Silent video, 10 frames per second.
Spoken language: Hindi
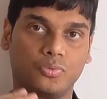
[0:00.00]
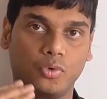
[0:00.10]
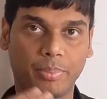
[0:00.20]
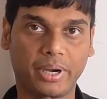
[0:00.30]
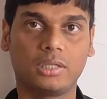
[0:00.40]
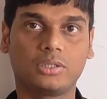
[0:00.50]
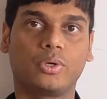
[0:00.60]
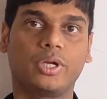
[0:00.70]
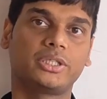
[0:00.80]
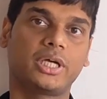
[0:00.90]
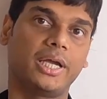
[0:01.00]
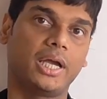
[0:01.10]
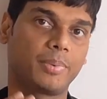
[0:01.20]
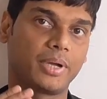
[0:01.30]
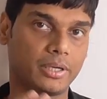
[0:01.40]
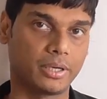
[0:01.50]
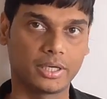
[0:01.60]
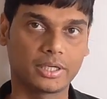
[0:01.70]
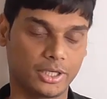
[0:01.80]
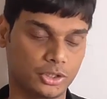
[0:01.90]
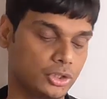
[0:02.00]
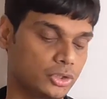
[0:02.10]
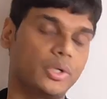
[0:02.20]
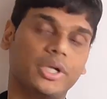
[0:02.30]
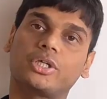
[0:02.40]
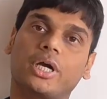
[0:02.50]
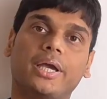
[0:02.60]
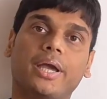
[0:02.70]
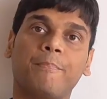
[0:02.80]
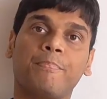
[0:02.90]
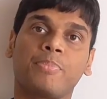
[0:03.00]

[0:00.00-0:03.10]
फूड पेडल्स होने चाहिए आपके इंटरनेट कनेक्शन होने चाहिए